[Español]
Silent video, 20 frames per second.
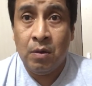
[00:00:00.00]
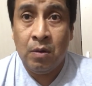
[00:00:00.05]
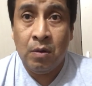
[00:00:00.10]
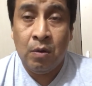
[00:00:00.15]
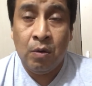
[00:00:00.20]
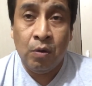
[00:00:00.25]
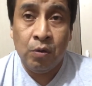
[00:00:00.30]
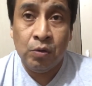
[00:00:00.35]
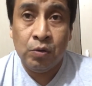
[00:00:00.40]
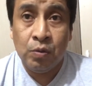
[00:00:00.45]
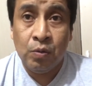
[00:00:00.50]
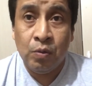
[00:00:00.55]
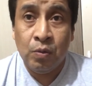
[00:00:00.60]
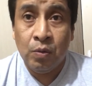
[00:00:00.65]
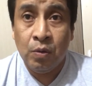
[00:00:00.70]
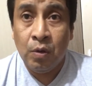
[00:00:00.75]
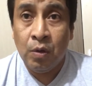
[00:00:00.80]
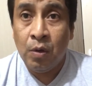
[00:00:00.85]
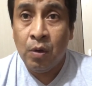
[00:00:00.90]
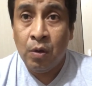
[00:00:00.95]
con su
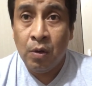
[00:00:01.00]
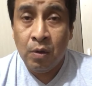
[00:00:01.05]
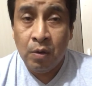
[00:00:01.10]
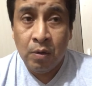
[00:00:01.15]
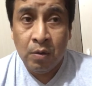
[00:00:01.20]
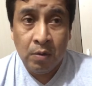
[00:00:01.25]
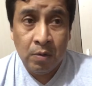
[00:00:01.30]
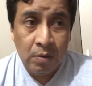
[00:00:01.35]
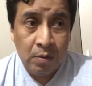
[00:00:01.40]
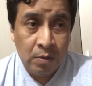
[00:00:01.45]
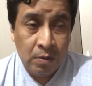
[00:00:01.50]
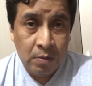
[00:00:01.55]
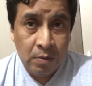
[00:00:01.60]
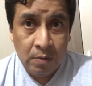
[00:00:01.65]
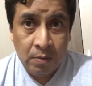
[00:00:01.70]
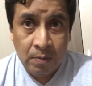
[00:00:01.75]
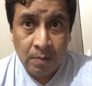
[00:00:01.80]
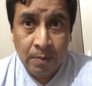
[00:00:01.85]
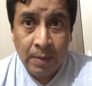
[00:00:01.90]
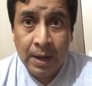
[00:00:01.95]

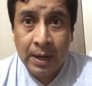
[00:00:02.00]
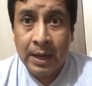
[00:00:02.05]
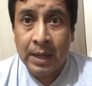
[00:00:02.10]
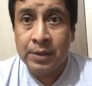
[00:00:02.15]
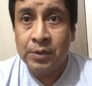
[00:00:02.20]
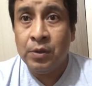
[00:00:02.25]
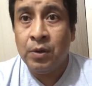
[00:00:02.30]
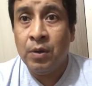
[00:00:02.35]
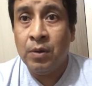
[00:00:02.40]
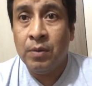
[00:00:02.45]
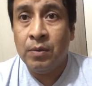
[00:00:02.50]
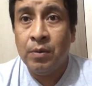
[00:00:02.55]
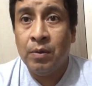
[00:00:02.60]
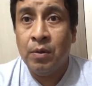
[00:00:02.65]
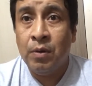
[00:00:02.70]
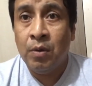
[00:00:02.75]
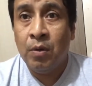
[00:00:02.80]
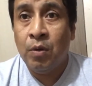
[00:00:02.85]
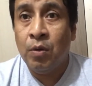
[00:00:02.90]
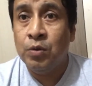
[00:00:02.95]
marcación
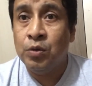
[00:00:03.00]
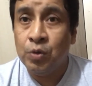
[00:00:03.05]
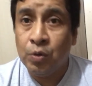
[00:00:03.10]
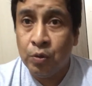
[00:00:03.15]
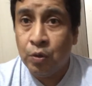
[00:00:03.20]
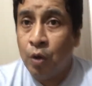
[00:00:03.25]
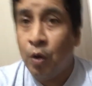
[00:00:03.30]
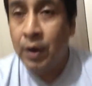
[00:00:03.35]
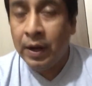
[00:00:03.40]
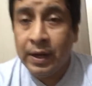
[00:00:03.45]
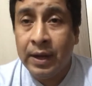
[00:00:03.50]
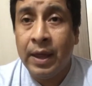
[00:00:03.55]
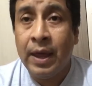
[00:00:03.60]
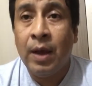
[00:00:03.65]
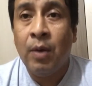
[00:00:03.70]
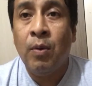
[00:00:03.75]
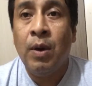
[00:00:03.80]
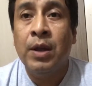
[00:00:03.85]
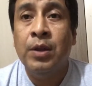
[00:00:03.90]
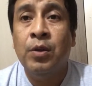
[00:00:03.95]
con sus dos líneas de
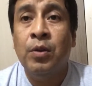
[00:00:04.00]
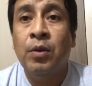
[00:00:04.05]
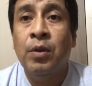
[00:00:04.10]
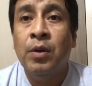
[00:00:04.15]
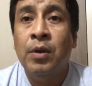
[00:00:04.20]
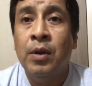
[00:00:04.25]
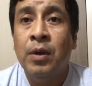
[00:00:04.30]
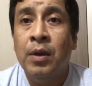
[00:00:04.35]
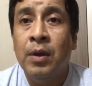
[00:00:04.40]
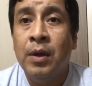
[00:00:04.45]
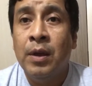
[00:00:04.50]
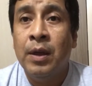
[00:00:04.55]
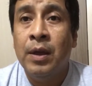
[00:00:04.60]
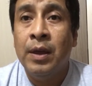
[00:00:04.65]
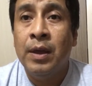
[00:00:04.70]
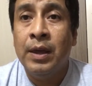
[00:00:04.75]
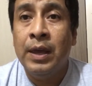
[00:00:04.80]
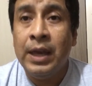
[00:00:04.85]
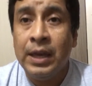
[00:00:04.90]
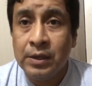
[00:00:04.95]
cuatro
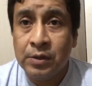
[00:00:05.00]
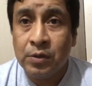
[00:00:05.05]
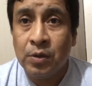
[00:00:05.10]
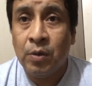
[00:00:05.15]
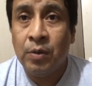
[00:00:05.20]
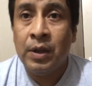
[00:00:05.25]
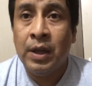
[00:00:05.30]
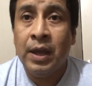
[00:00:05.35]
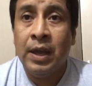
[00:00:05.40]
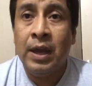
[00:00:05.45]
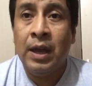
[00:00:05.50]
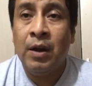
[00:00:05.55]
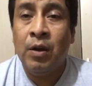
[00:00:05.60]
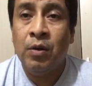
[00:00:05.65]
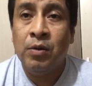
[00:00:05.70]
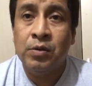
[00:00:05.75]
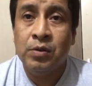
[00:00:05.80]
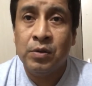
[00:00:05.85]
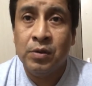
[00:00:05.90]
hizo de que los